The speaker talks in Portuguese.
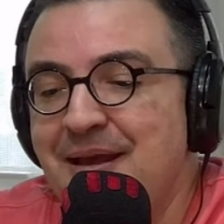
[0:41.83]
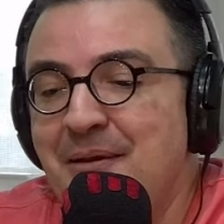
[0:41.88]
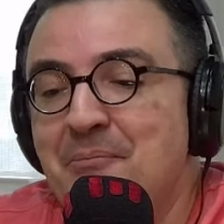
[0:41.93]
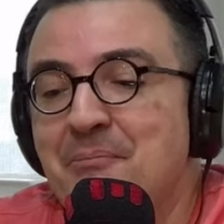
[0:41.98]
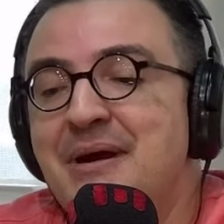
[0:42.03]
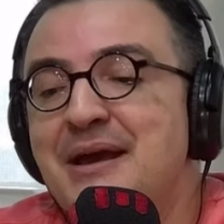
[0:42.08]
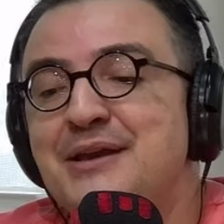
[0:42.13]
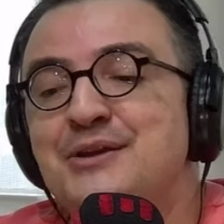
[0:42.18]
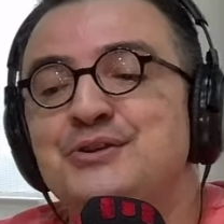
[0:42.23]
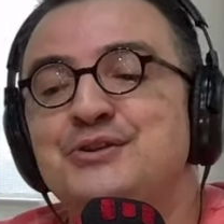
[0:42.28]

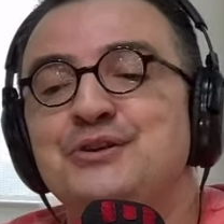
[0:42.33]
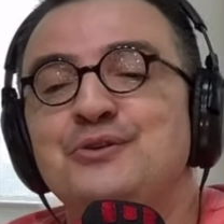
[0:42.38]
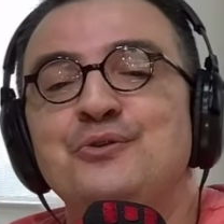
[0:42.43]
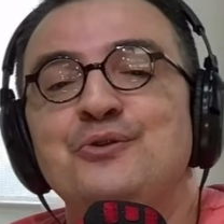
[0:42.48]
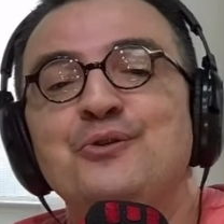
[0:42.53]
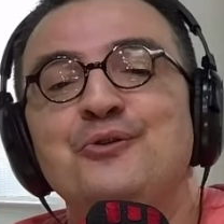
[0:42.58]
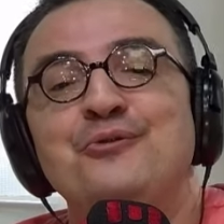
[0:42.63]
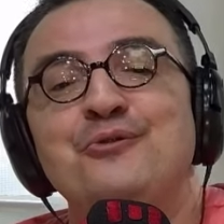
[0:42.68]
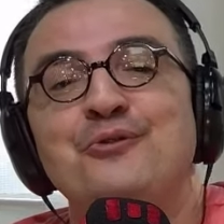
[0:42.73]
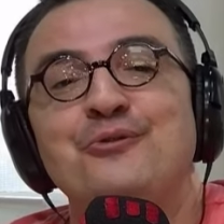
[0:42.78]
Mas eu,
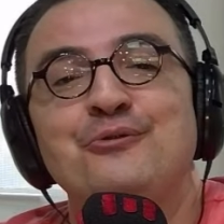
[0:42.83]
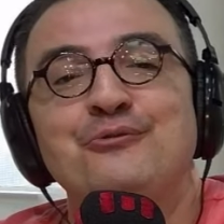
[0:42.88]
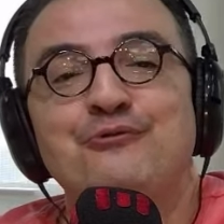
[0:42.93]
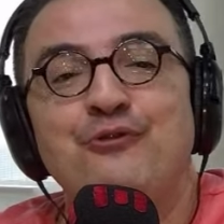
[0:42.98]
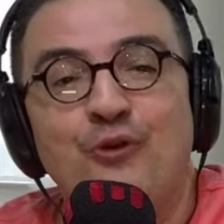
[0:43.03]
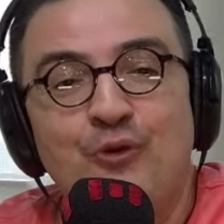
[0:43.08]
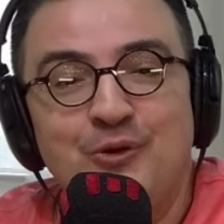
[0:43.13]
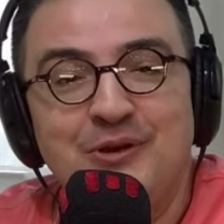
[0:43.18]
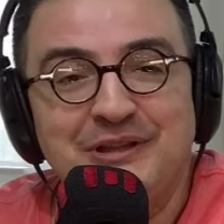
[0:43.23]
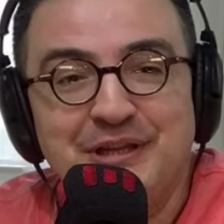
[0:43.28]
eu, eu
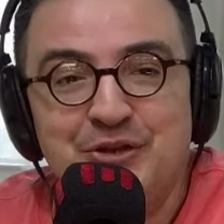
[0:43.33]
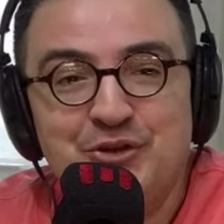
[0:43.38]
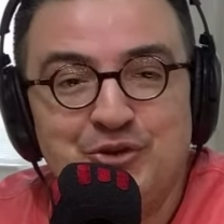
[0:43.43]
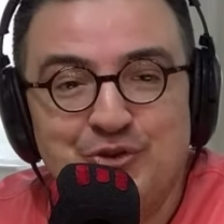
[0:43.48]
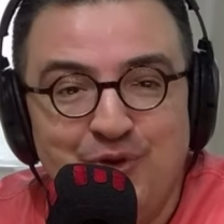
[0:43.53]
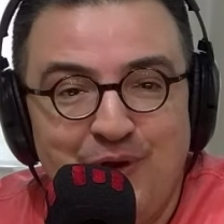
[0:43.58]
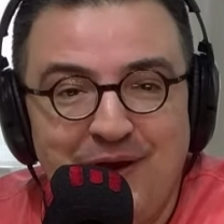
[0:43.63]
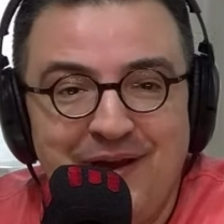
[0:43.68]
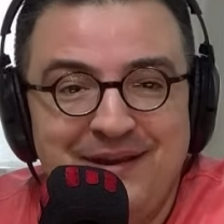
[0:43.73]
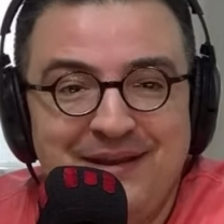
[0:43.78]
vou contar
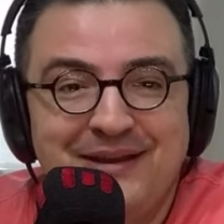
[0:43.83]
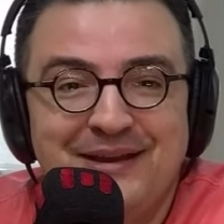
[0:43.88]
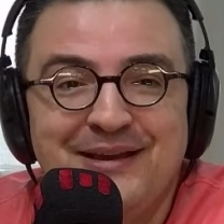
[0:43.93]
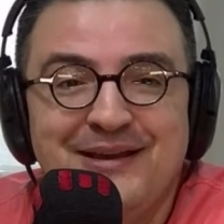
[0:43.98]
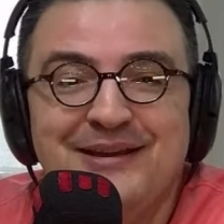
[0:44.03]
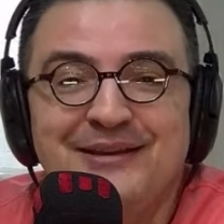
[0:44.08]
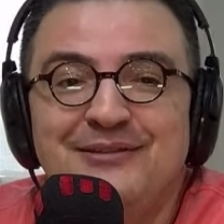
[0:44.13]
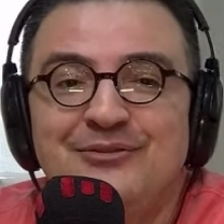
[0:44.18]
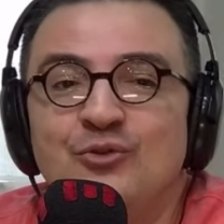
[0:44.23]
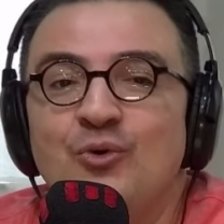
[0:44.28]
história
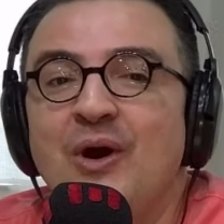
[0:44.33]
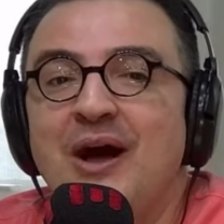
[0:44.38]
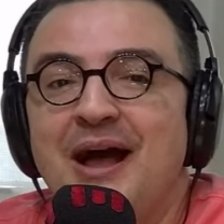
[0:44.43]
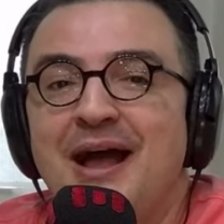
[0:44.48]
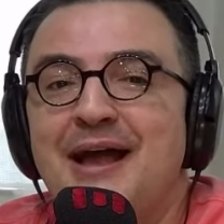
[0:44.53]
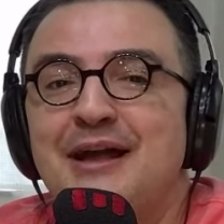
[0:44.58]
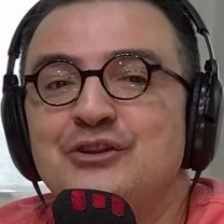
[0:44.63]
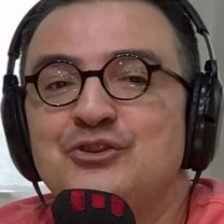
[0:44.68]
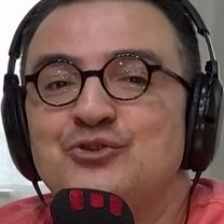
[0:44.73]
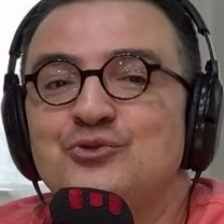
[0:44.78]
no
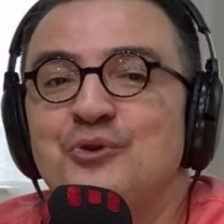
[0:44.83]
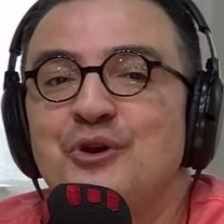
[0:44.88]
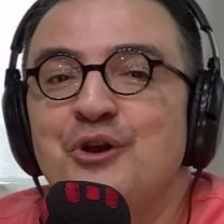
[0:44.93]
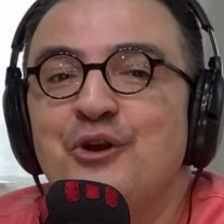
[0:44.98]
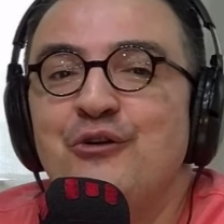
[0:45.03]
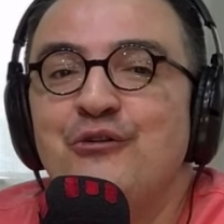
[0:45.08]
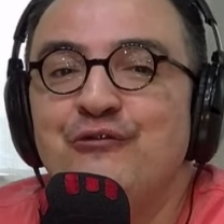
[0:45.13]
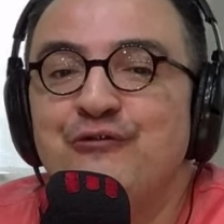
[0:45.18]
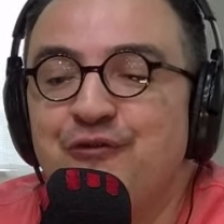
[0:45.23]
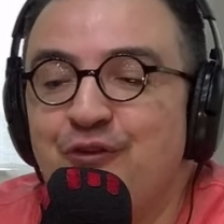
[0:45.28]
rádio,
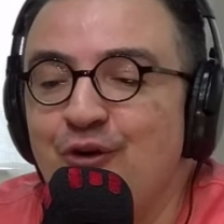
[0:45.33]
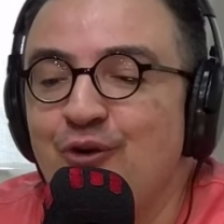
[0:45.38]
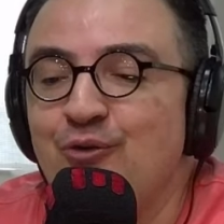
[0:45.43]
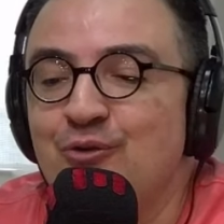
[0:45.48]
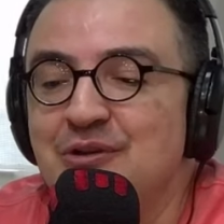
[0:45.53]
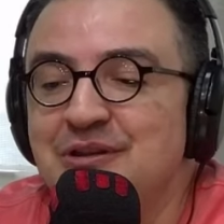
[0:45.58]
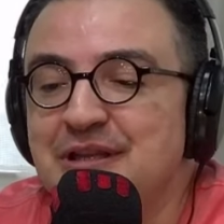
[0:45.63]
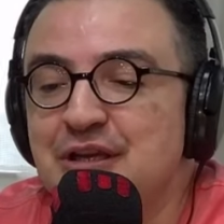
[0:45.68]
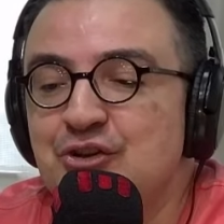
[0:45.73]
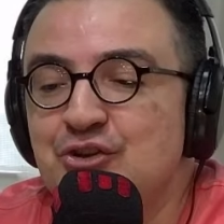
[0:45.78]
vou
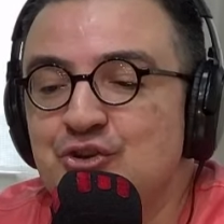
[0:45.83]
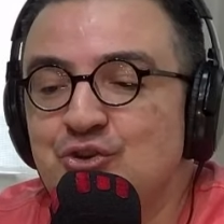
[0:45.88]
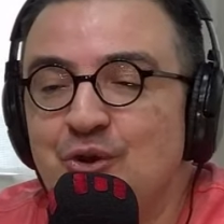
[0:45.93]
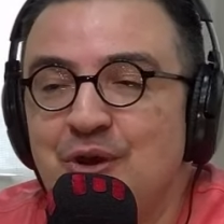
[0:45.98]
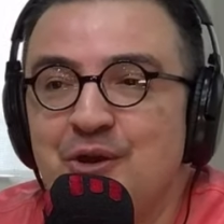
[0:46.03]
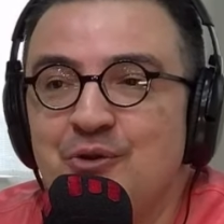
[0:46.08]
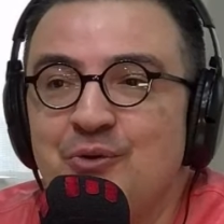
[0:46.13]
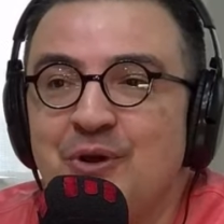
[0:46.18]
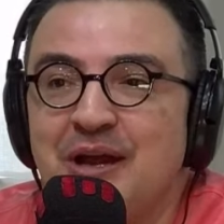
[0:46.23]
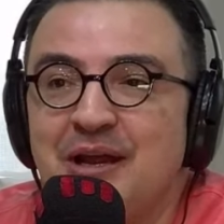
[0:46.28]
contar
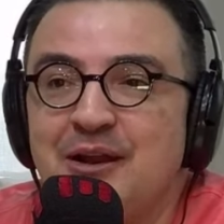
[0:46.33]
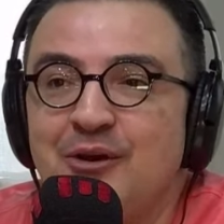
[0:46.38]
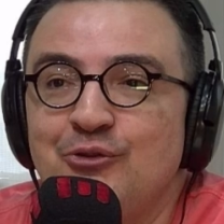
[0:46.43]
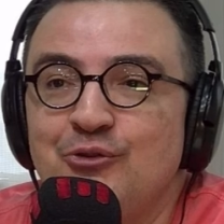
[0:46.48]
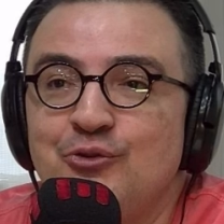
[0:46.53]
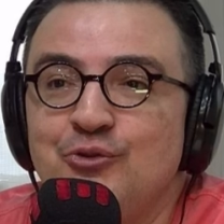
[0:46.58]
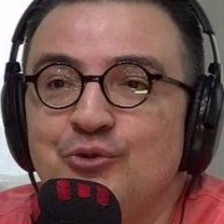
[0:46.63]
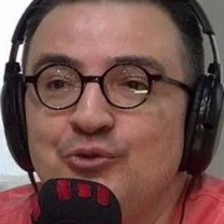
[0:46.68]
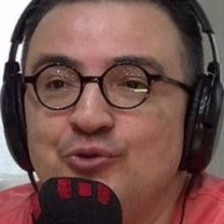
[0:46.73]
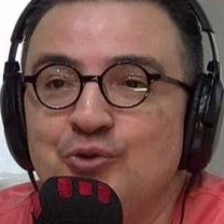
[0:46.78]
história no canal
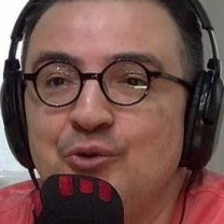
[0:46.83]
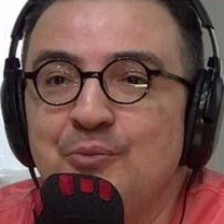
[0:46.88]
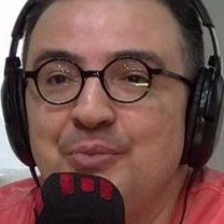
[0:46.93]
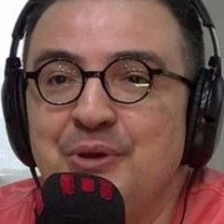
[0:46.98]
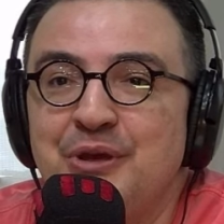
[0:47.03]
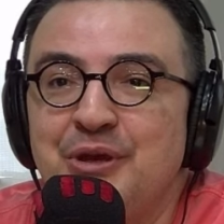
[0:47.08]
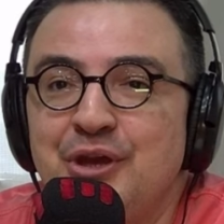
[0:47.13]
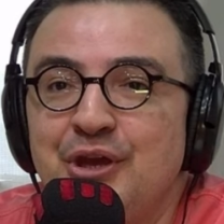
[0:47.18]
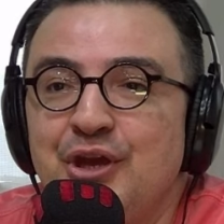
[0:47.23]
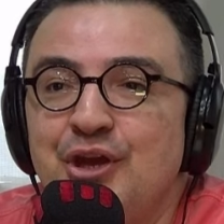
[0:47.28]
do
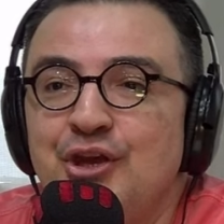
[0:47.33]
YouTube,